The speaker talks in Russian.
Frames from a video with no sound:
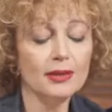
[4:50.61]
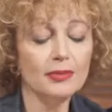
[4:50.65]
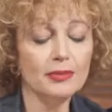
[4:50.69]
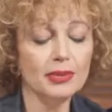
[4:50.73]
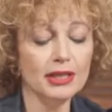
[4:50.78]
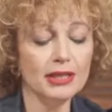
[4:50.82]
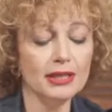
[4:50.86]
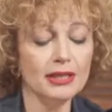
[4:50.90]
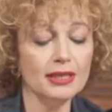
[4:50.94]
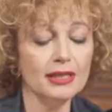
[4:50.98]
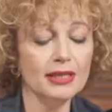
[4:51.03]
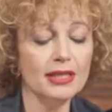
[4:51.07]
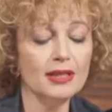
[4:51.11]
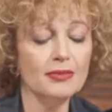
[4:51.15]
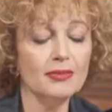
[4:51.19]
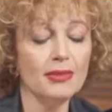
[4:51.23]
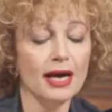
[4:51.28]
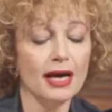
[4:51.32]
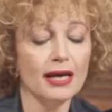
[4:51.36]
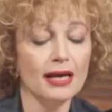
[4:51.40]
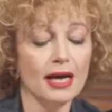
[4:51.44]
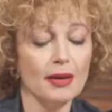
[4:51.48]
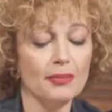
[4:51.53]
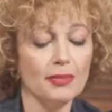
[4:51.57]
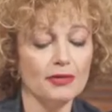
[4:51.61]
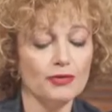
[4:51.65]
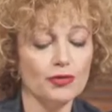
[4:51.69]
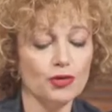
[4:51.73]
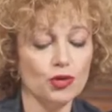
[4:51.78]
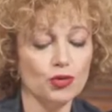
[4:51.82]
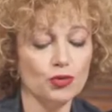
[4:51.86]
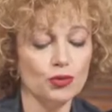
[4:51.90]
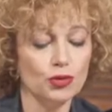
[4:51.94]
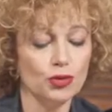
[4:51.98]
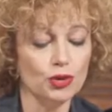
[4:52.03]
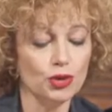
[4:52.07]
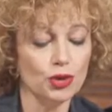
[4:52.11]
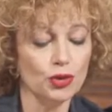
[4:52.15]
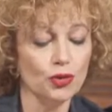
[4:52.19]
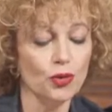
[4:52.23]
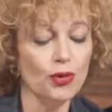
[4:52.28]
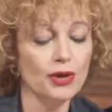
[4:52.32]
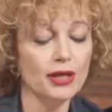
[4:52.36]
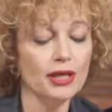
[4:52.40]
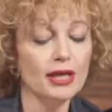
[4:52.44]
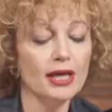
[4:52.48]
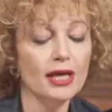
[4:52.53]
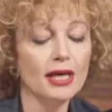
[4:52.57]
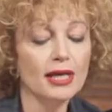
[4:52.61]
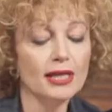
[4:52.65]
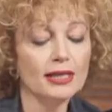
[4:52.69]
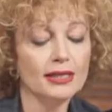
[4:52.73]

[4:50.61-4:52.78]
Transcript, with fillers: пред ним арабов чудный рой,